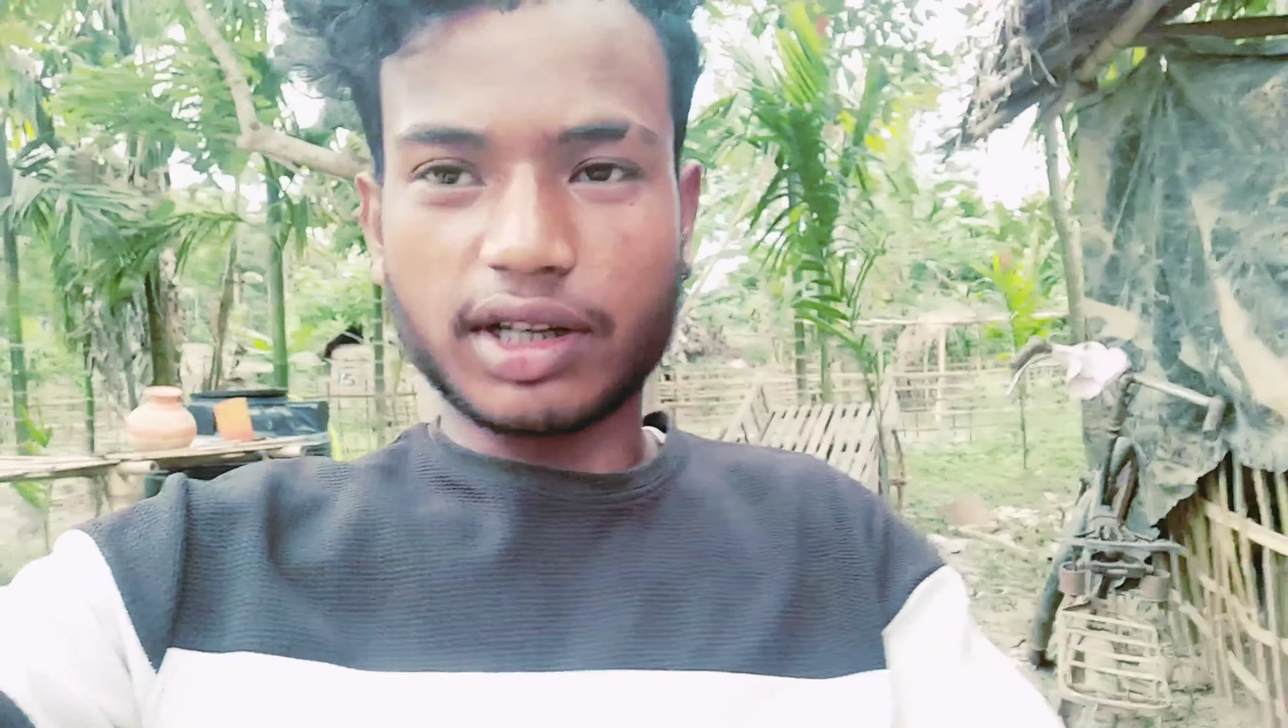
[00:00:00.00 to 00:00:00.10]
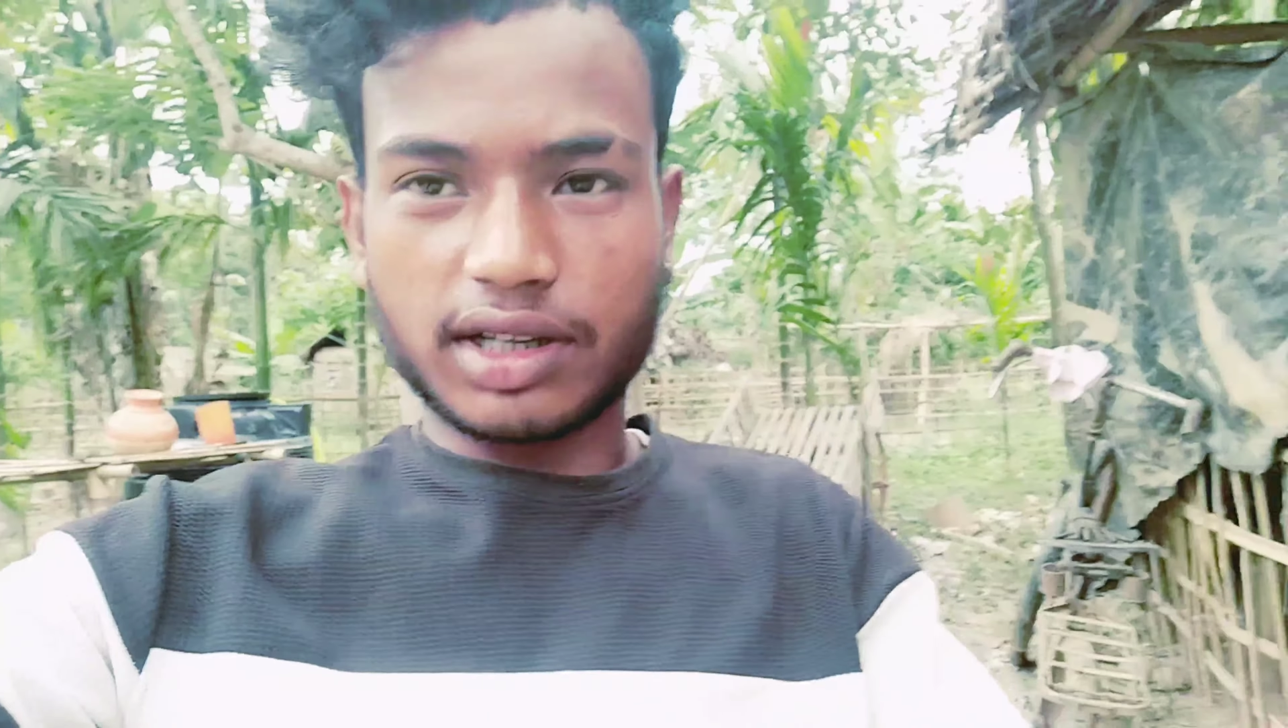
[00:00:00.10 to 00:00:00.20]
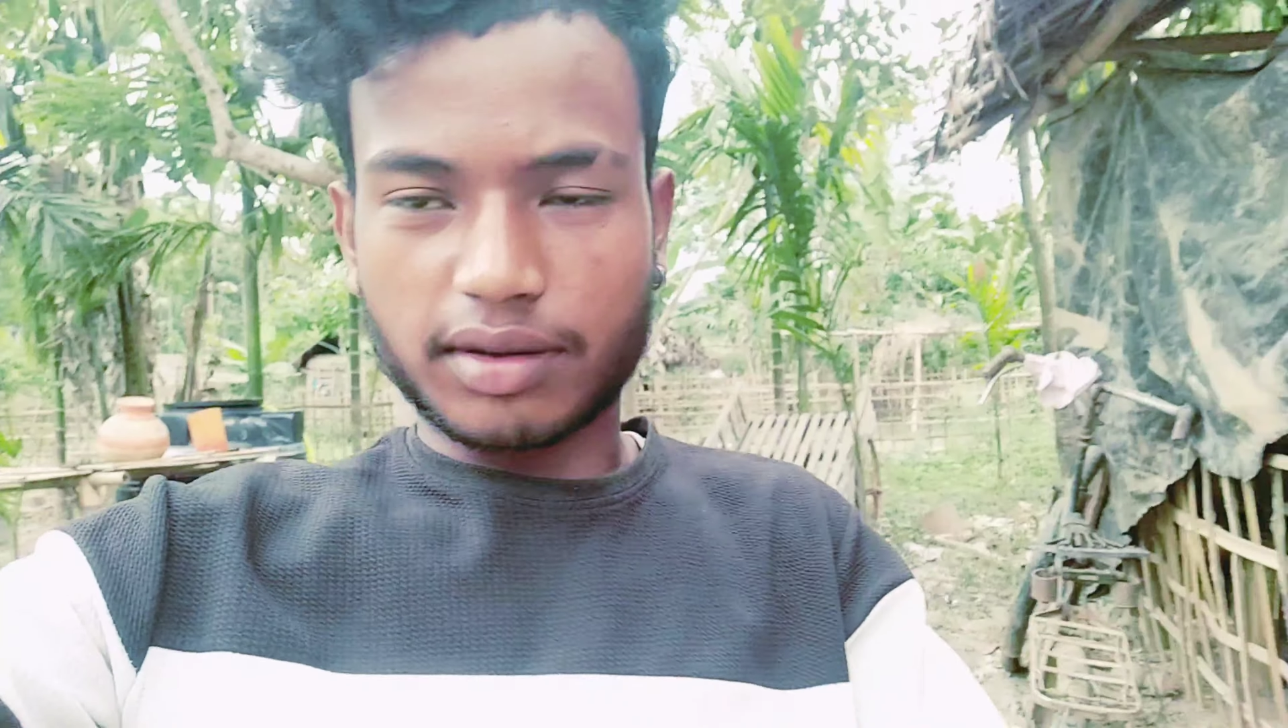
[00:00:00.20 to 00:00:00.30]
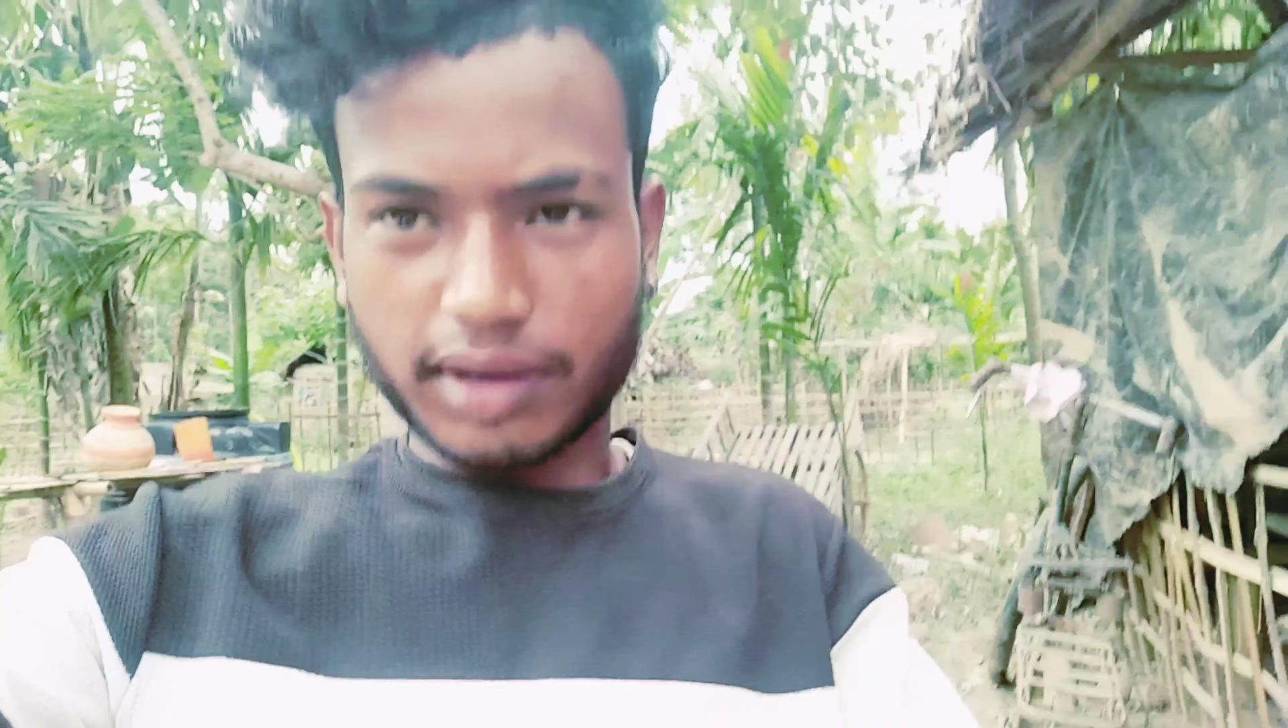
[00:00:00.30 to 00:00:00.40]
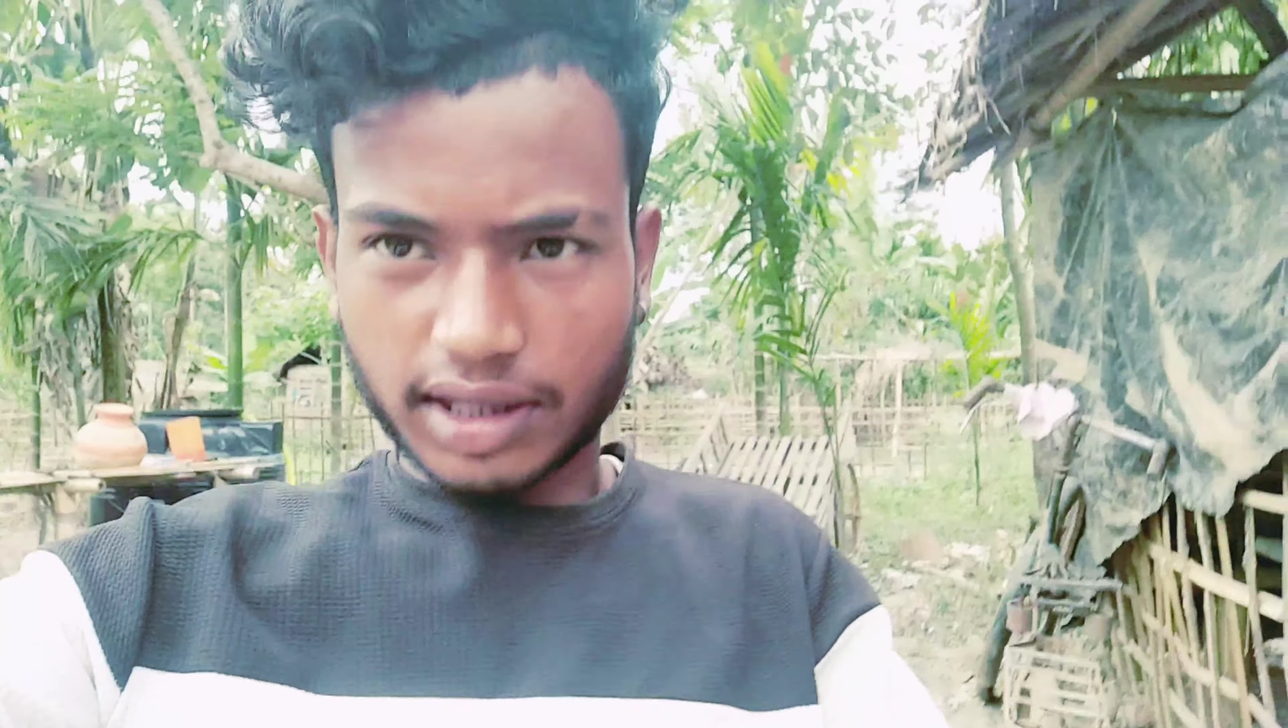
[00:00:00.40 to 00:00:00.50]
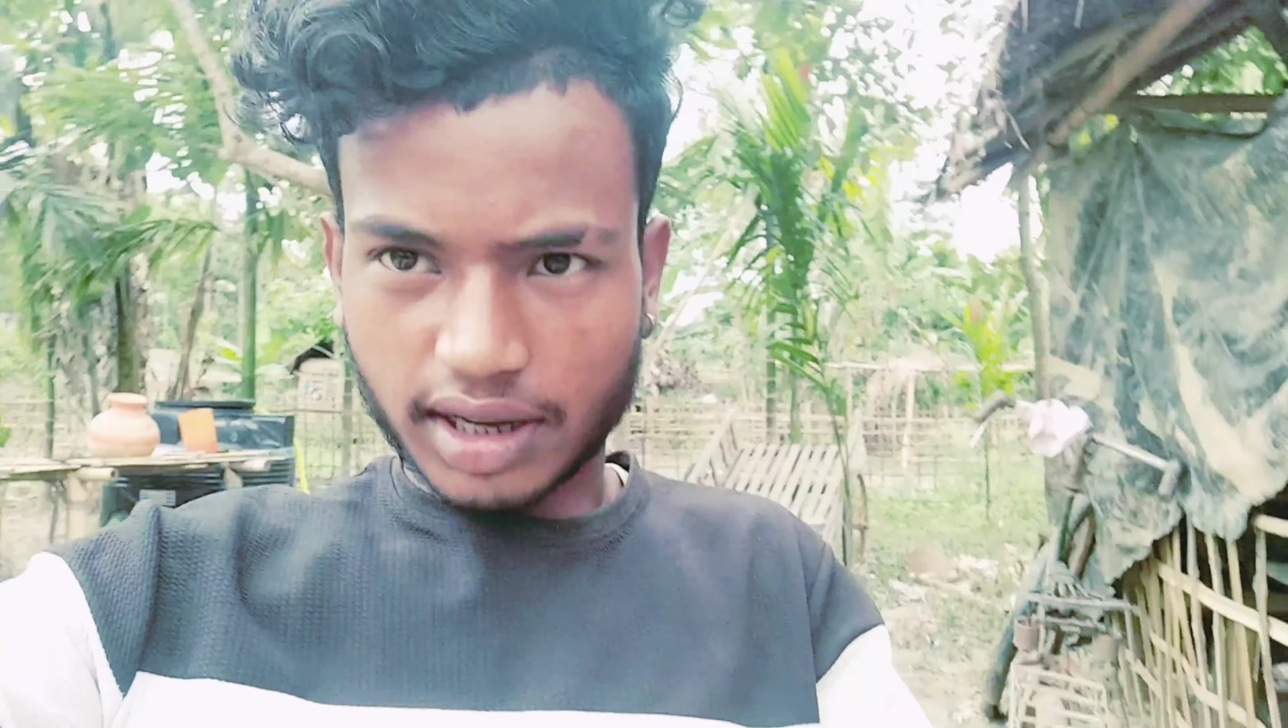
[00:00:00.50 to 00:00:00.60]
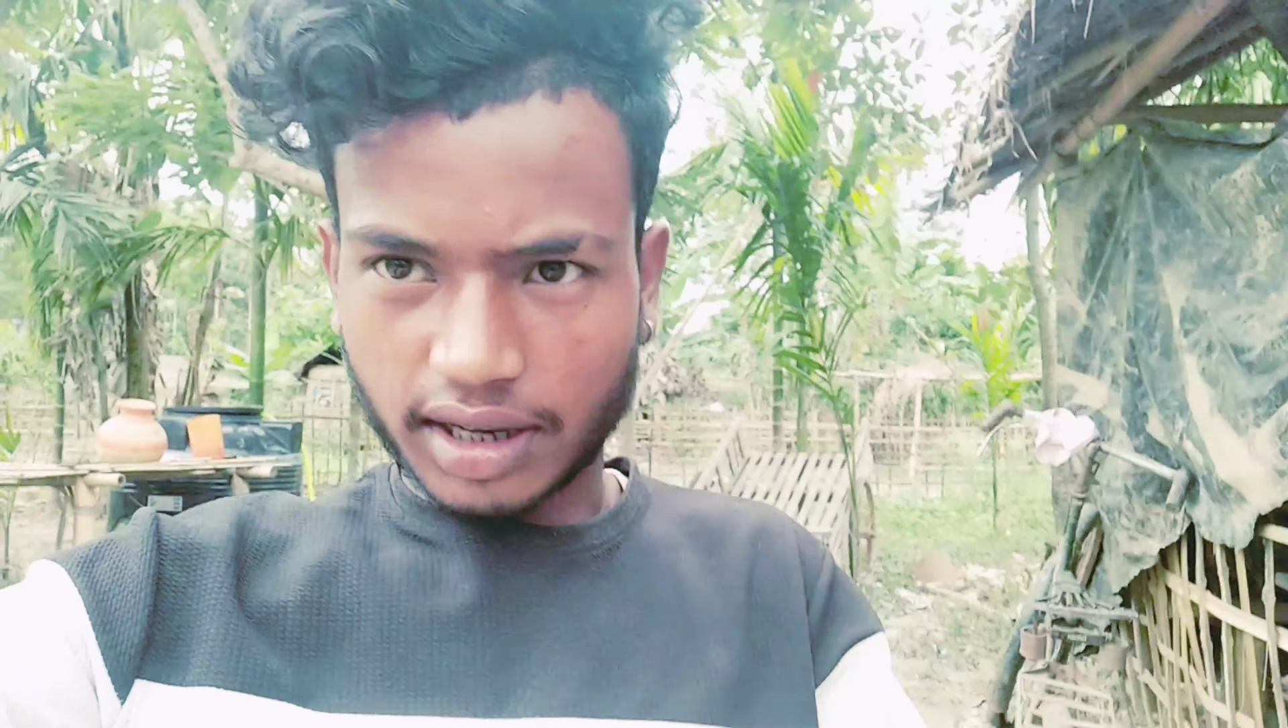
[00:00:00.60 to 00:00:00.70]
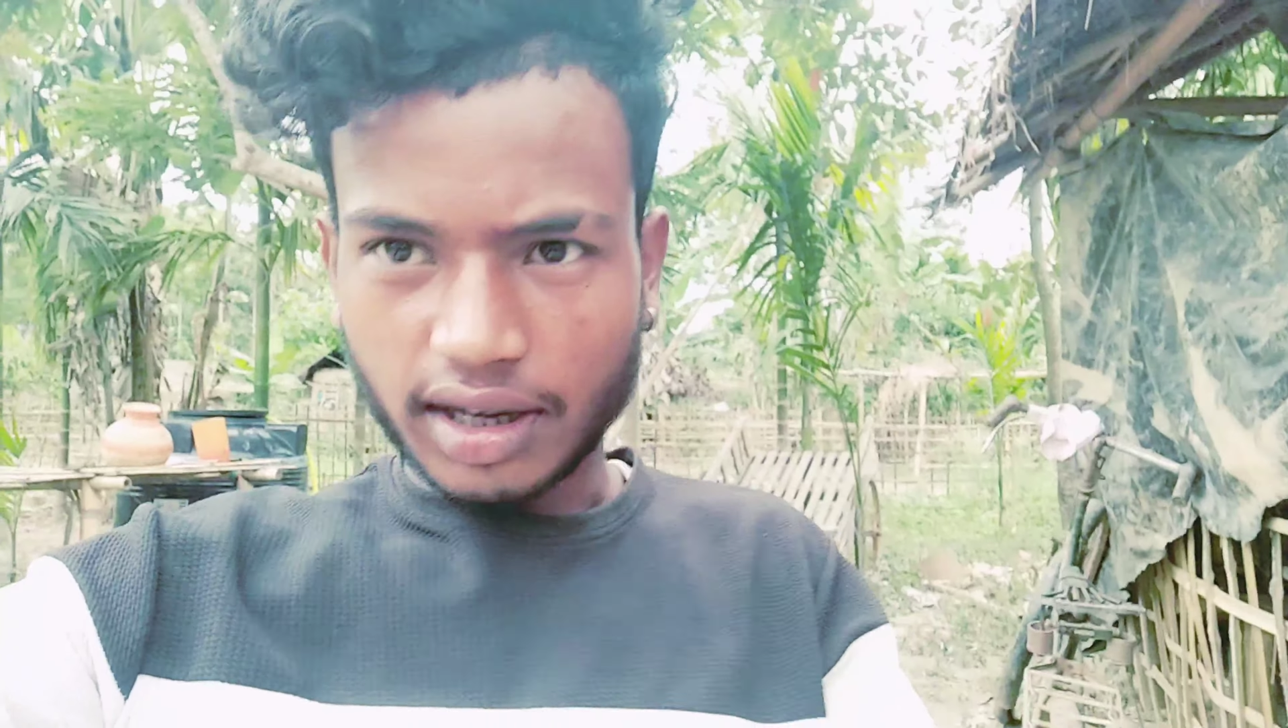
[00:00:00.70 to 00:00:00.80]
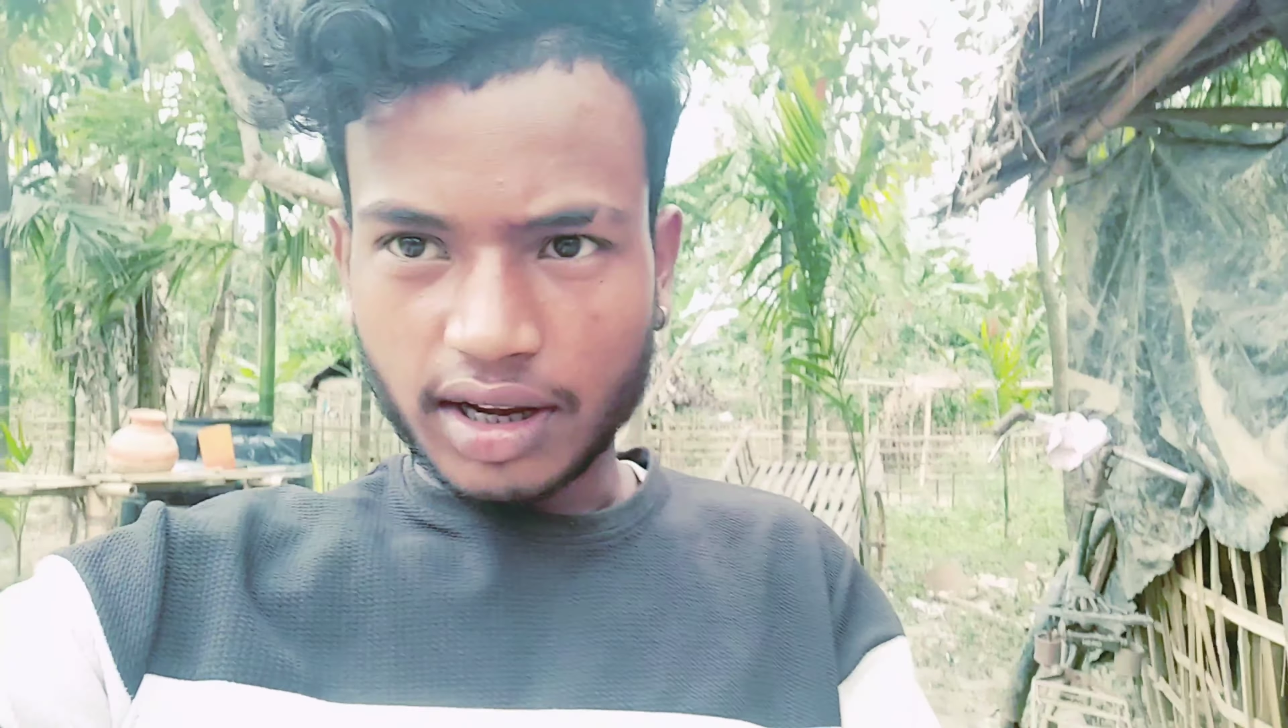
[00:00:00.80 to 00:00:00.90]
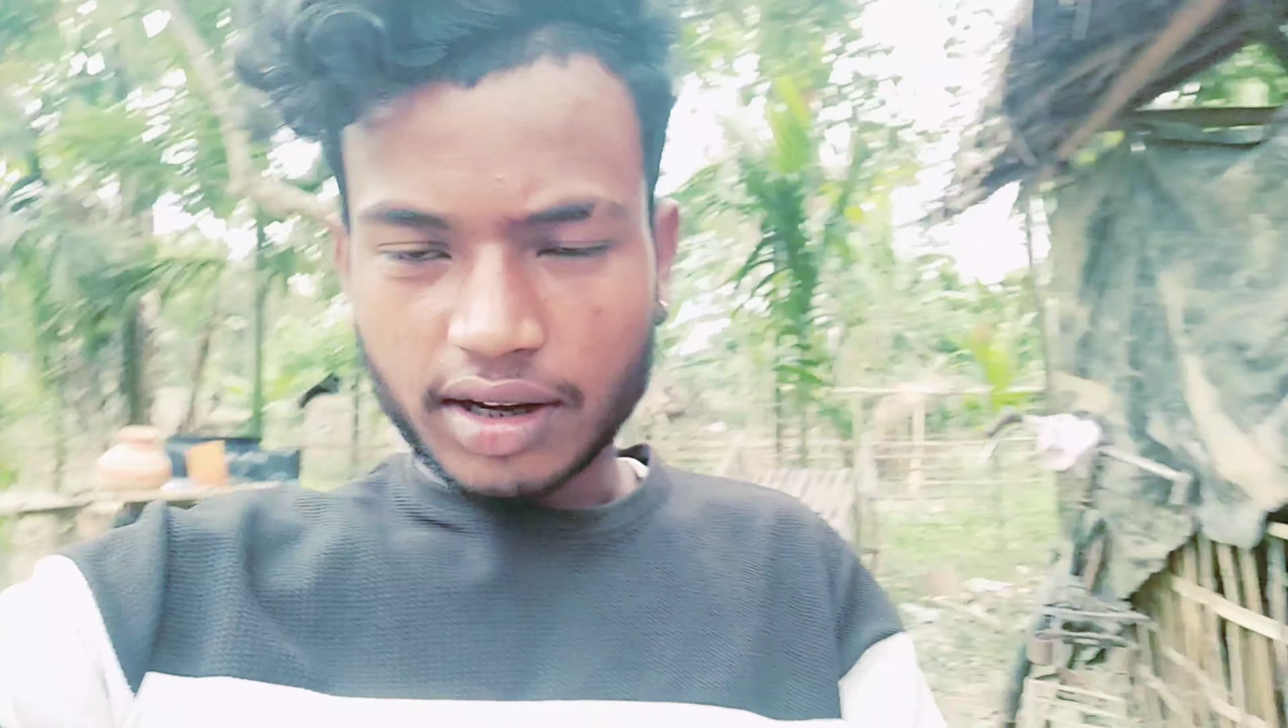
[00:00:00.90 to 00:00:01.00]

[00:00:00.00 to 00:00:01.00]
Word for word: कैसे बनता है